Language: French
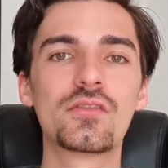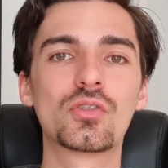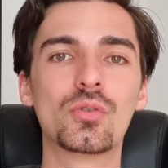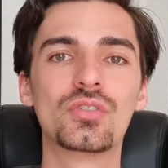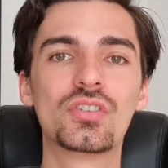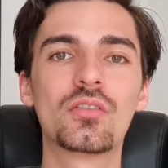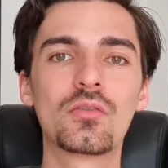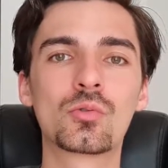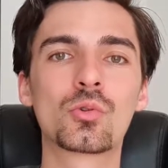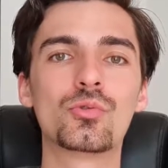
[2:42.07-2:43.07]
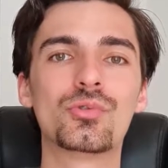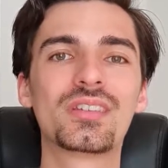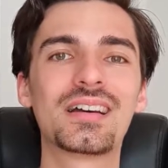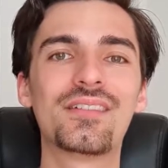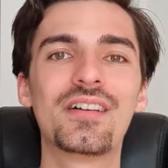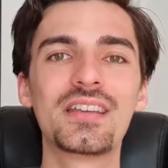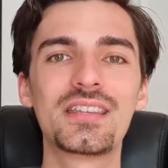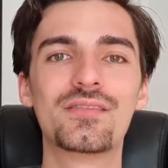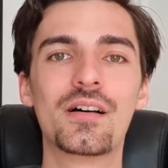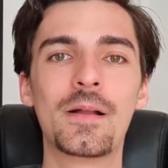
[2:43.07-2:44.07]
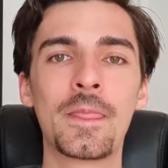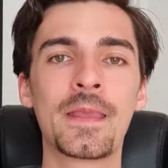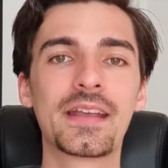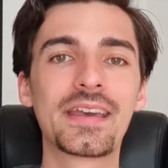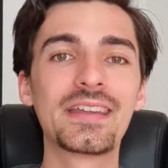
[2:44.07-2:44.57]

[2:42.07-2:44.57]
échanger votre temps contre du travail qui va